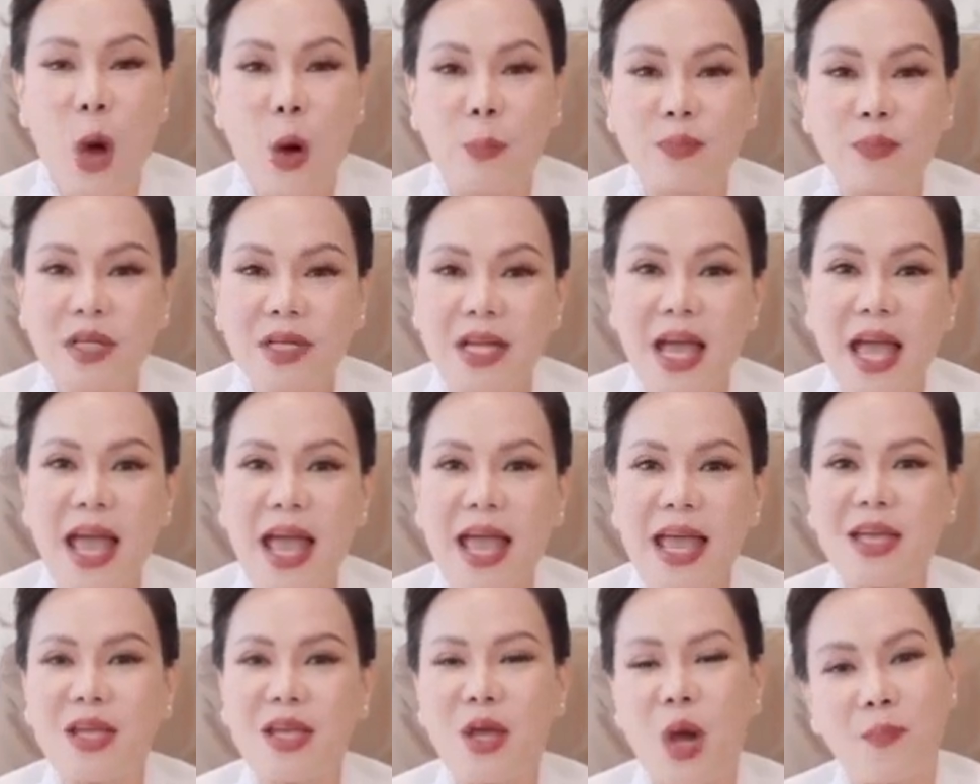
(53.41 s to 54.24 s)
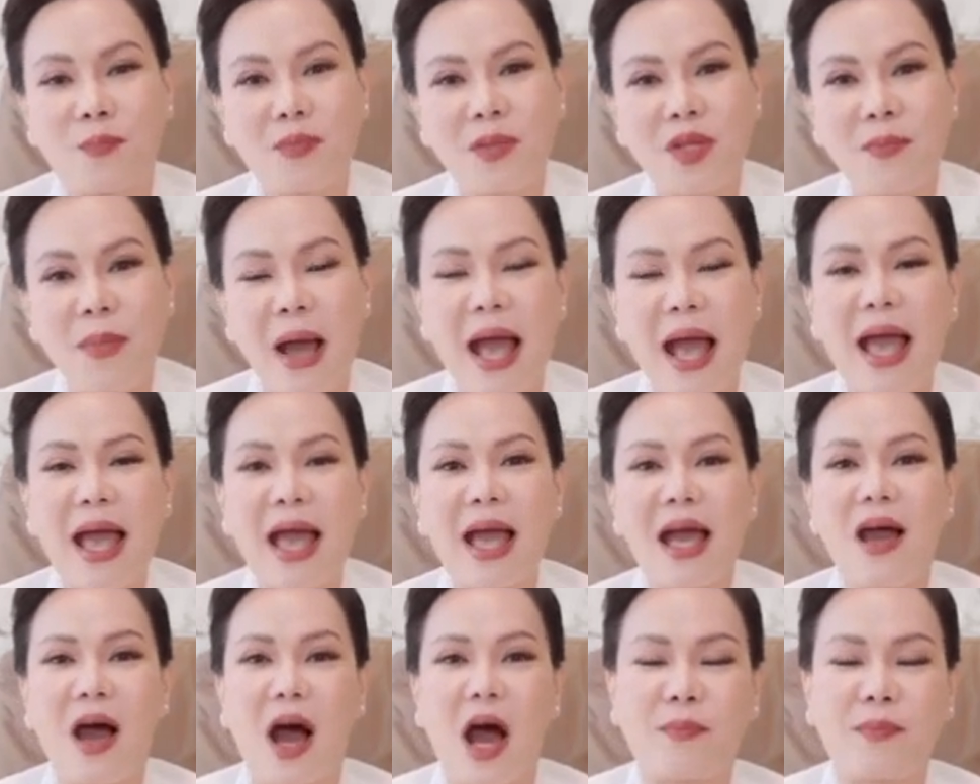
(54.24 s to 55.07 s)
hộp thứ 2, hộp thứ
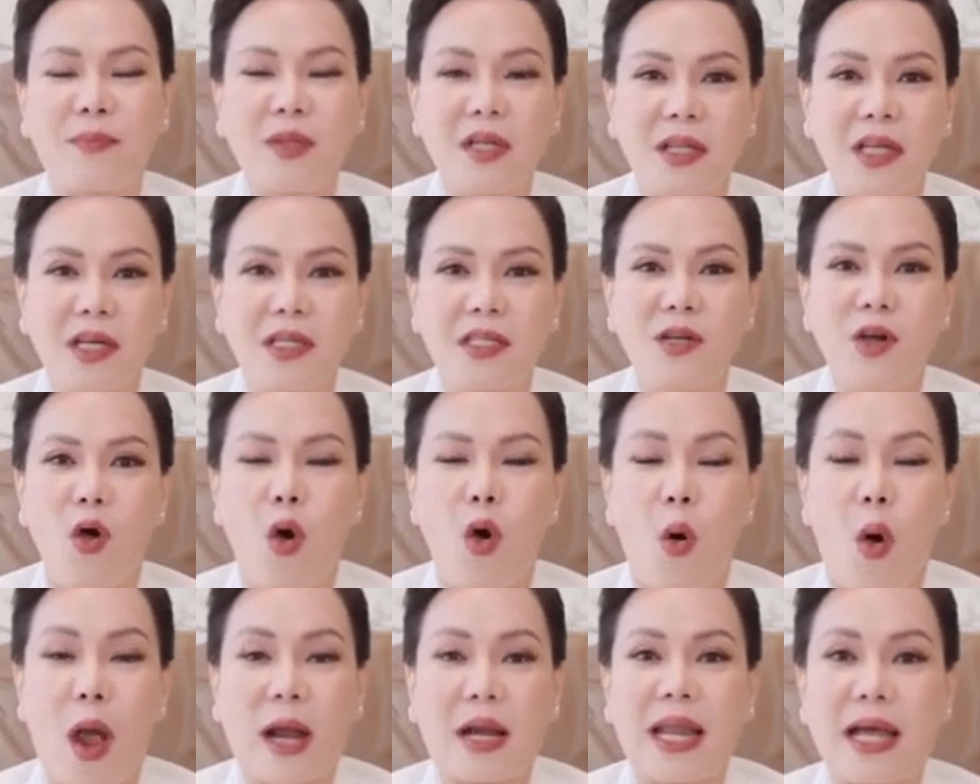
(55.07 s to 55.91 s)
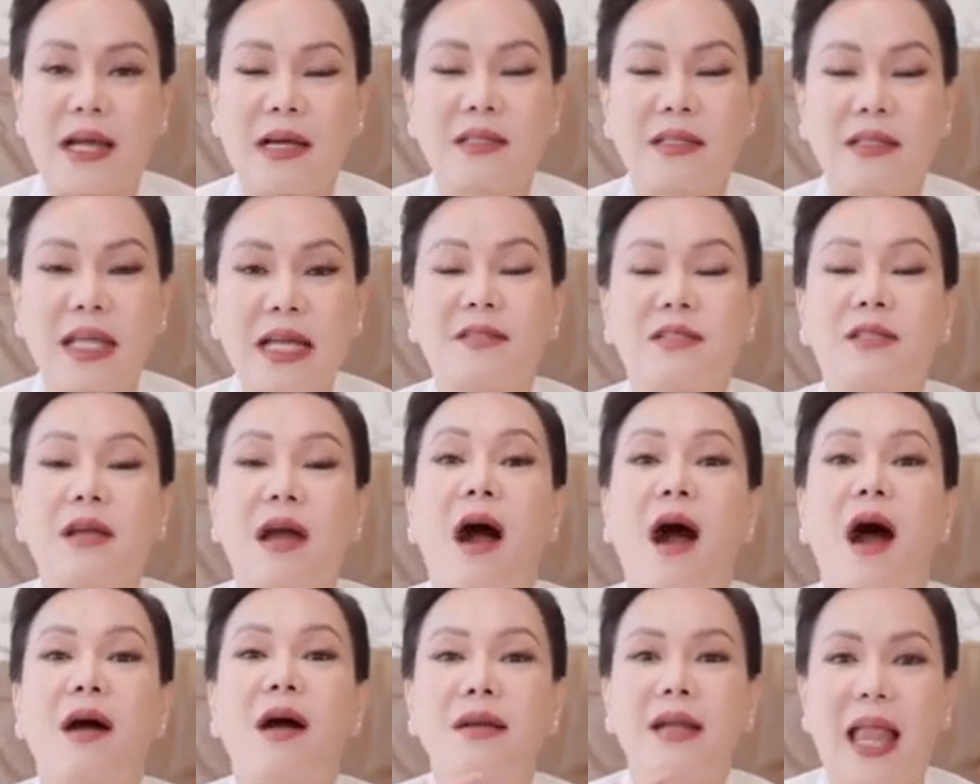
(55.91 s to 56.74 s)
3, hộp thứ 4 hoặc là người ta
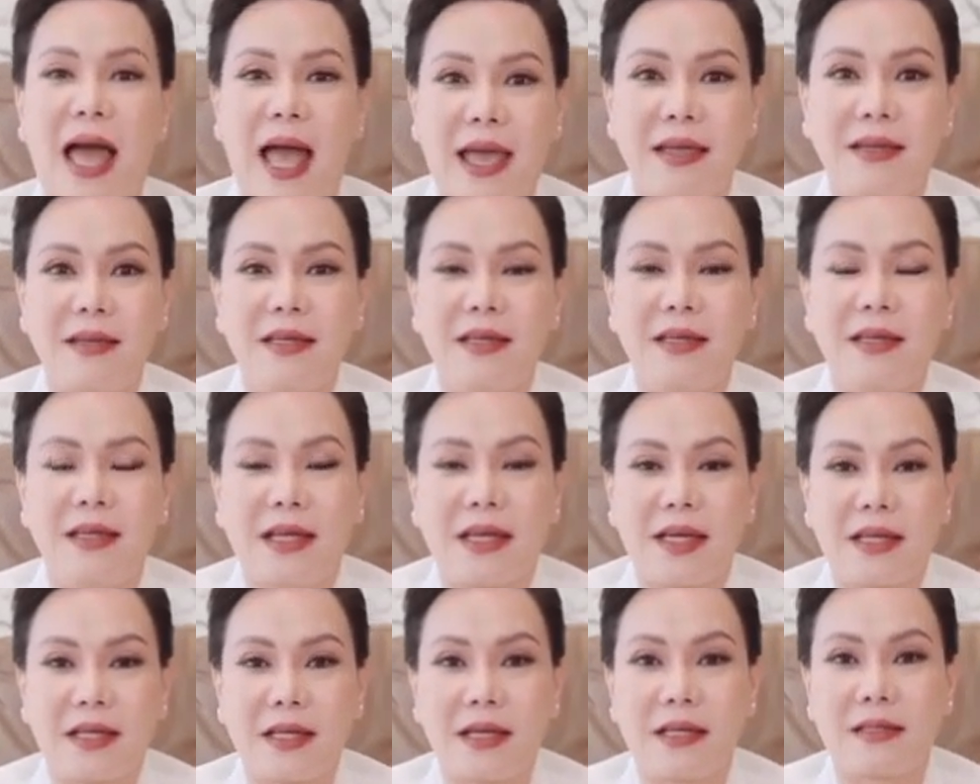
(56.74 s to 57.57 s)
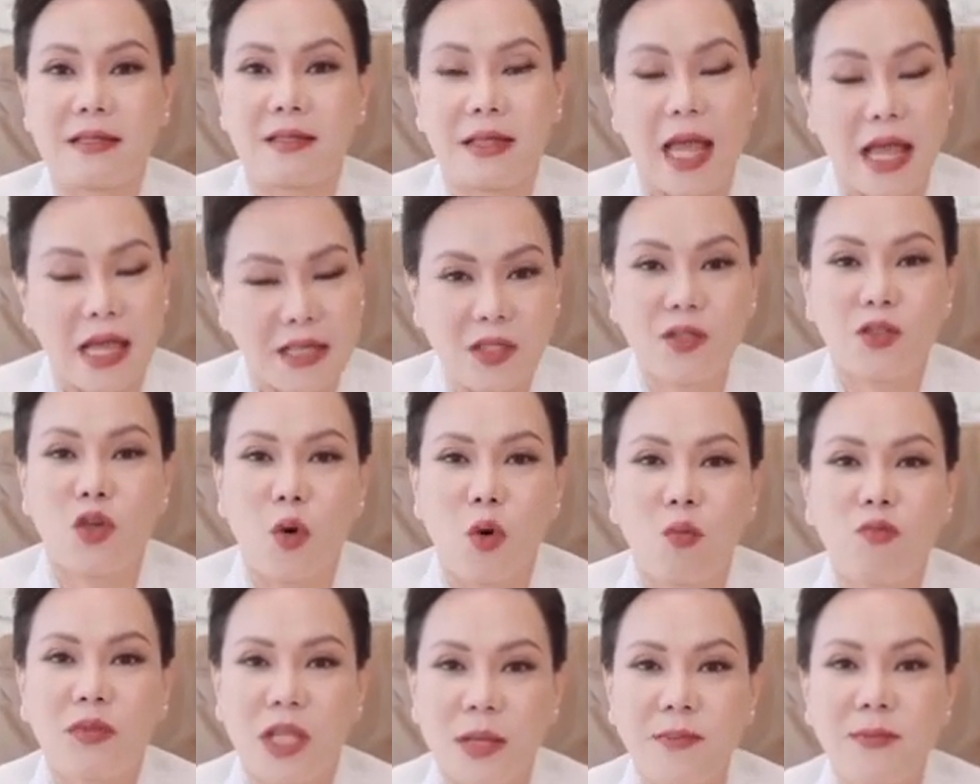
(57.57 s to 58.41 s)
trở lại để sử
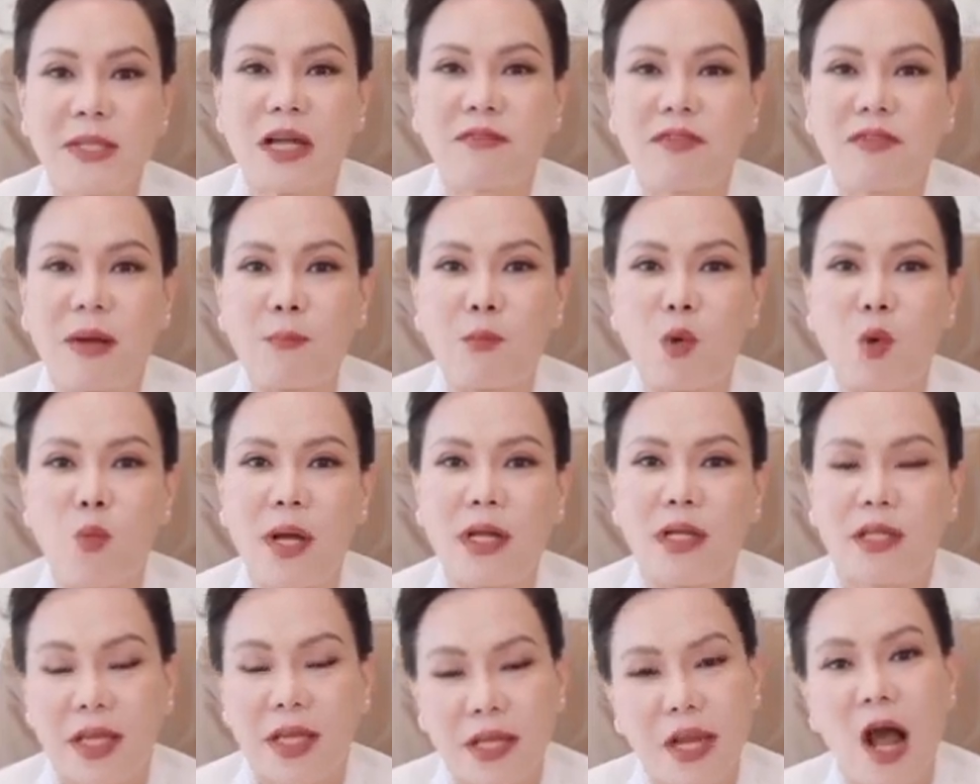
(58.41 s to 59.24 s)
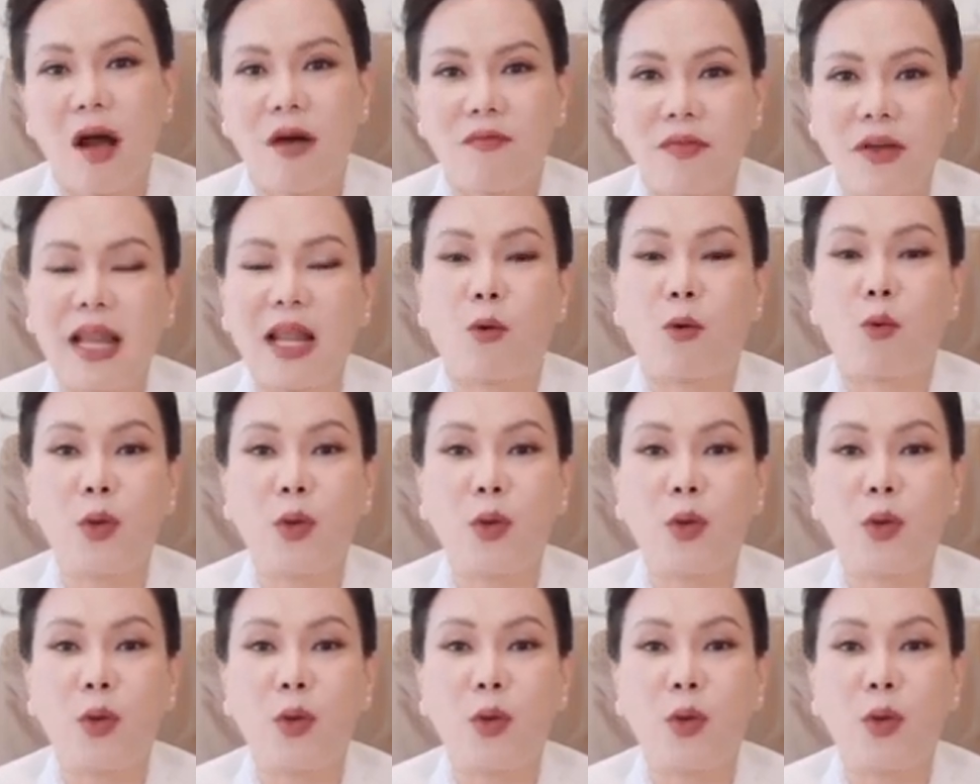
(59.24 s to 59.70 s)
dụng tiếp sản phẩm của mình thì đó phải là